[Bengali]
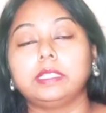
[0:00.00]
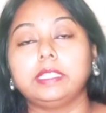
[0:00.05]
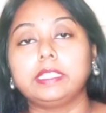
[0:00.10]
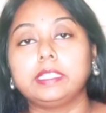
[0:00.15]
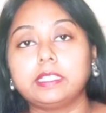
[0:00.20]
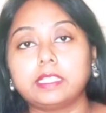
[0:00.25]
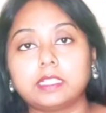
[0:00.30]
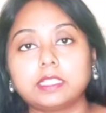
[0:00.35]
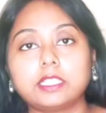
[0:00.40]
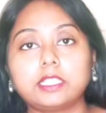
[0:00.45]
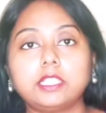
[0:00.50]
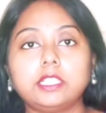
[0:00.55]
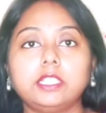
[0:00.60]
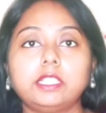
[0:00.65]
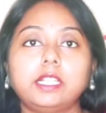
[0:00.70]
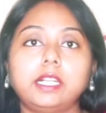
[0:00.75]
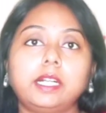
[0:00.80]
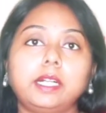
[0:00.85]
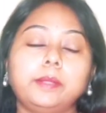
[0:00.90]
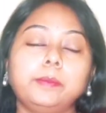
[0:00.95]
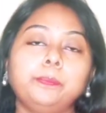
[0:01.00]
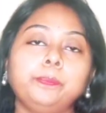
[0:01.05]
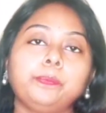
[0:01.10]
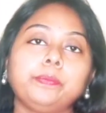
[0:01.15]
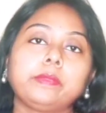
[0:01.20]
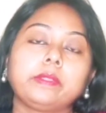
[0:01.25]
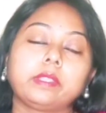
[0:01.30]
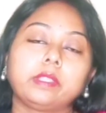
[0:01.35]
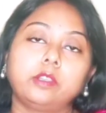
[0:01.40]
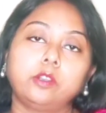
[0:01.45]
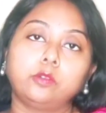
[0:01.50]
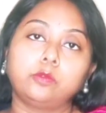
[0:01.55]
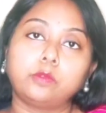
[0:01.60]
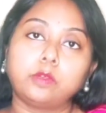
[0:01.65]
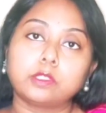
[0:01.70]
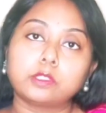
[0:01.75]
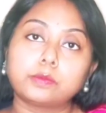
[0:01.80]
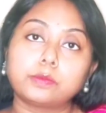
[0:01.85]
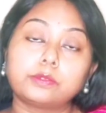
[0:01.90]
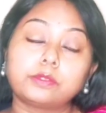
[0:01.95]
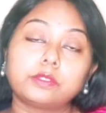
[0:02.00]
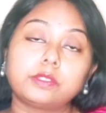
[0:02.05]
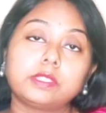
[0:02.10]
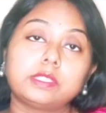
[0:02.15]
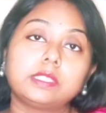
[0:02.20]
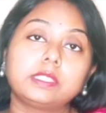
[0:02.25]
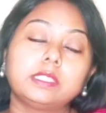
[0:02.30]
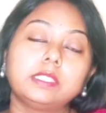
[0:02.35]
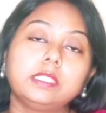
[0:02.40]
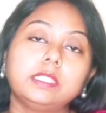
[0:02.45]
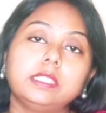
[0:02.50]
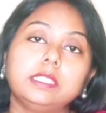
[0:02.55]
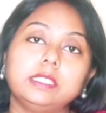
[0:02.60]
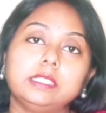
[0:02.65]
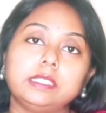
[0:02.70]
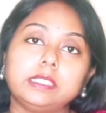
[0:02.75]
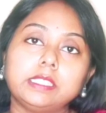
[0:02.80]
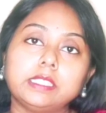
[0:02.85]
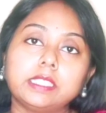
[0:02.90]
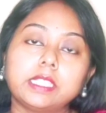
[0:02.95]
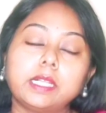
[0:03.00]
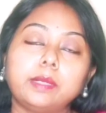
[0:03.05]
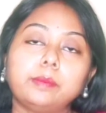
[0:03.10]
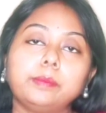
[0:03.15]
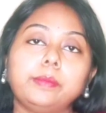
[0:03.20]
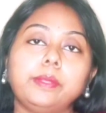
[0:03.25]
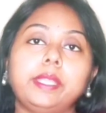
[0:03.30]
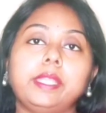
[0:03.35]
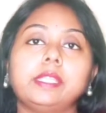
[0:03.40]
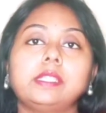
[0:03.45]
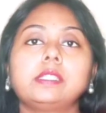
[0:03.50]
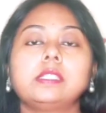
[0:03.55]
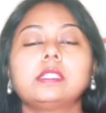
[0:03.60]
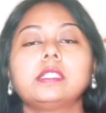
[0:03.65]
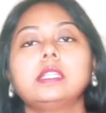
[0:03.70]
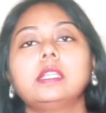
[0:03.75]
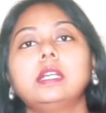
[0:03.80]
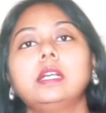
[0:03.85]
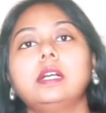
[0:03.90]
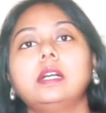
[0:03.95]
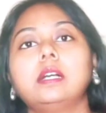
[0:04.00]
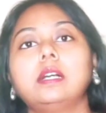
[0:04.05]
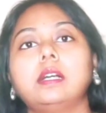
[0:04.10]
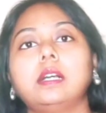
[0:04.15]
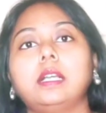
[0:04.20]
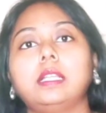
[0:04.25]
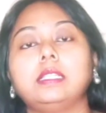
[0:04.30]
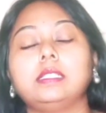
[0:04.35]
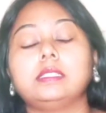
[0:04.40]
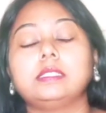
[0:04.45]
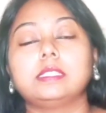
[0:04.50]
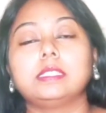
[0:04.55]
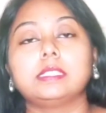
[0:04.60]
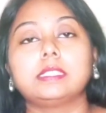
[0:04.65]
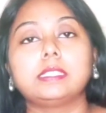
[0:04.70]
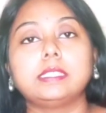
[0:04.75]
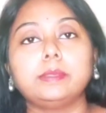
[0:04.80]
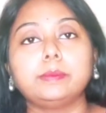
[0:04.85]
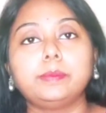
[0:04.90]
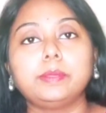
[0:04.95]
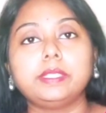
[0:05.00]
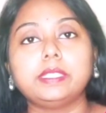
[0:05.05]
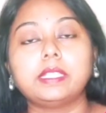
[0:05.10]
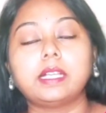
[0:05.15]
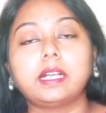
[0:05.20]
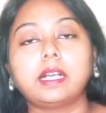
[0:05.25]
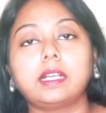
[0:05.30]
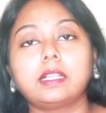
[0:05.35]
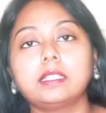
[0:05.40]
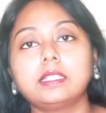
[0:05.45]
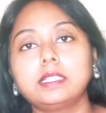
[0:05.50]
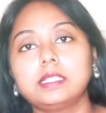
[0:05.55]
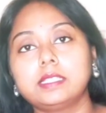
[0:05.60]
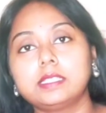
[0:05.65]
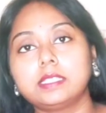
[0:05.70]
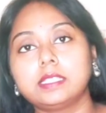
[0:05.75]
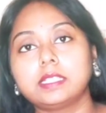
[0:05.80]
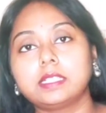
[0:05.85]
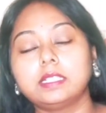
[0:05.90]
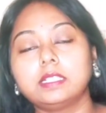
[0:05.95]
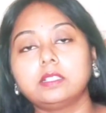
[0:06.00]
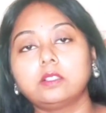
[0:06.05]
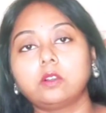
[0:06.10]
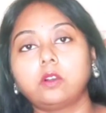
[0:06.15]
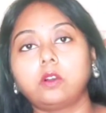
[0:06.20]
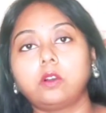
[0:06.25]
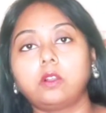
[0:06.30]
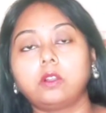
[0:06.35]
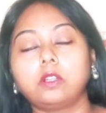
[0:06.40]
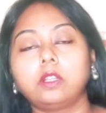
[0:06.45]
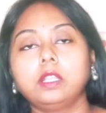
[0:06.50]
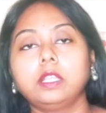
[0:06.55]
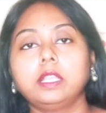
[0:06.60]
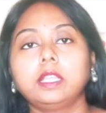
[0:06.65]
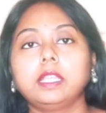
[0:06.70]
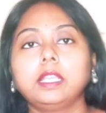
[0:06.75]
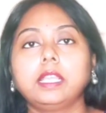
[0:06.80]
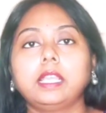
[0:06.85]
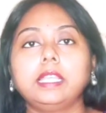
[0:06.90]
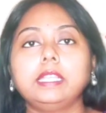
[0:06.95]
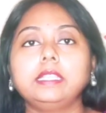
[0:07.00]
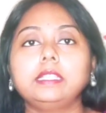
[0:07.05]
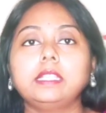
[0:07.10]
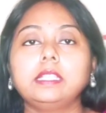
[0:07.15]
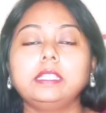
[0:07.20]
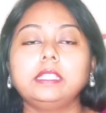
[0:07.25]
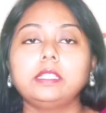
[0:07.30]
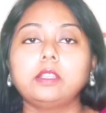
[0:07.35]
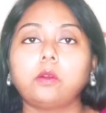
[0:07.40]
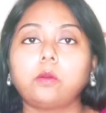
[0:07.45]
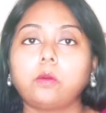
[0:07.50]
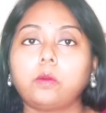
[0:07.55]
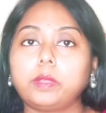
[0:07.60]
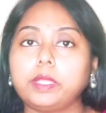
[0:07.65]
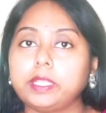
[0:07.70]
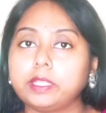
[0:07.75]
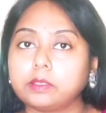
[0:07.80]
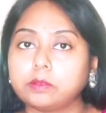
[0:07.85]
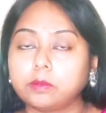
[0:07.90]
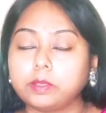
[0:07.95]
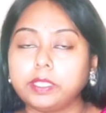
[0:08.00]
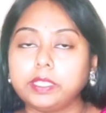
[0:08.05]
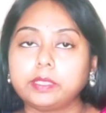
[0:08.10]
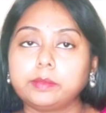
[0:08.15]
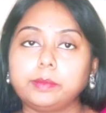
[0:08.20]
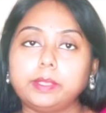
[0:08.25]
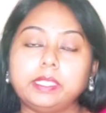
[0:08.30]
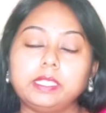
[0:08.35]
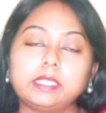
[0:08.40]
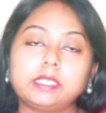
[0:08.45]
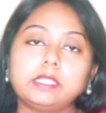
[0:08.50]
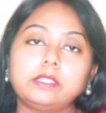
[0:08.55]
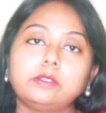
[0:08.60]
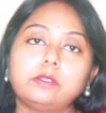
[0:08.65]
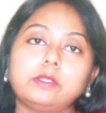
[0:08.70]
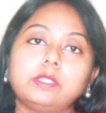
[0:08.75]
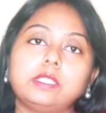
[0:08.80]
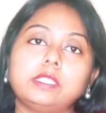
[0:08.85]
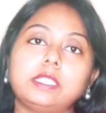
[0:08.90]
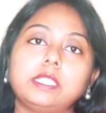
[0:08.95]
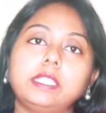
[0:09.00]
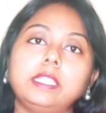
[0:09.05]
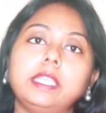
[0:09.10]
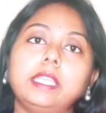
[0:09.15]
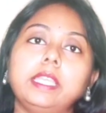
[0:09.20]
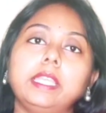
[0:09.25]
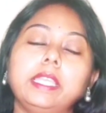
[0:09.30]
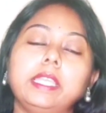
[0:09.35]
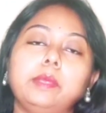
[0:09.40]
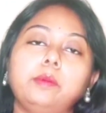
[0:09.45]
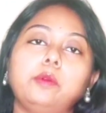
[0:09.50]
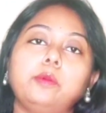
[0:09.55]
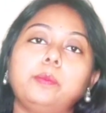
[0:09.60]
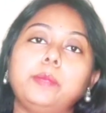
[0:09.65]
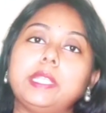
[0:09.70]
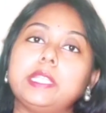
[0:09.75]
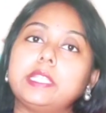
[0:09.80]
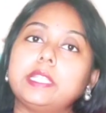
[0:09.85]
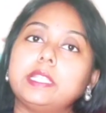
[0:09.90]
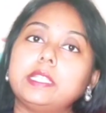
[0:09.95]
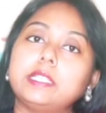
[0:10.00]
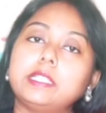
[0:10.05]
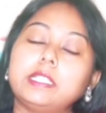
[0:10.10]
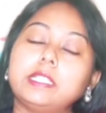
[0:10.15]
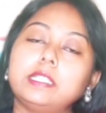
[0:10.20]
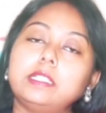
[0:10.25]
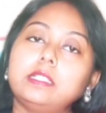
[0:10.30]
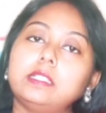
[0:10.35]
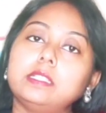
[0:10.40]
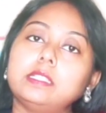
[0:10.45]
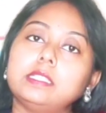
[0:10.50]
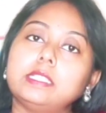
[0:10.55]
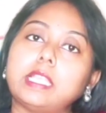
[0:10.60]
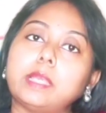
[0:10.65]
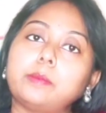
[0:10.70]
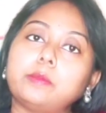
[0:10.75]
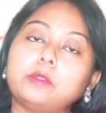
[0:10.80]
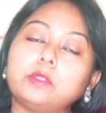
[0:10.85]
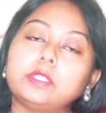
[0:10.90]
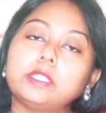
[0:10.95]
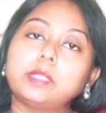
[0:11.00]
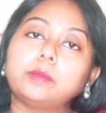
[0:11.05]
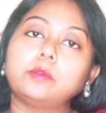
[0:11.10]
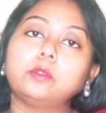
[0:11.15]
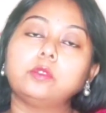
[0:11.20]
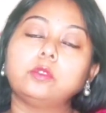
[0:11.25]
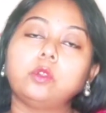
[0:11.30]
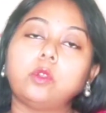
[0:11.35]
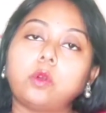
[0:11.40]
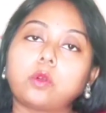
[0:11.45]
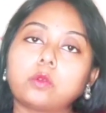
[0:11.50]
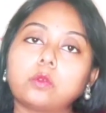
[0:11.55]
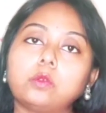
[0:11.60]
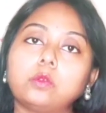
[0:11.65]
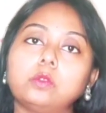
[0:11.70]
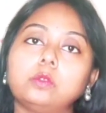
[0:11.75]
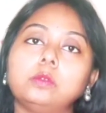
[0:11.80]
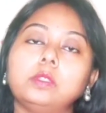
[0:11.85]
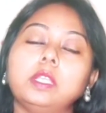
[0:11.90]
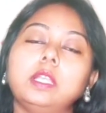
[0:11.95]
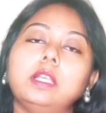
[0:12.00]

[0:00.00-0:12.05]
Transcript: ইগনাশিয়া ফসফরাস জিঙ্কামেট অ্যান্ড সিপিয়া সিথিলকর ইত্যাদি অনেক অনেক মেডিসিন রয়েছে এবং পেশেন্টের যেমন যেমন লক্ষণ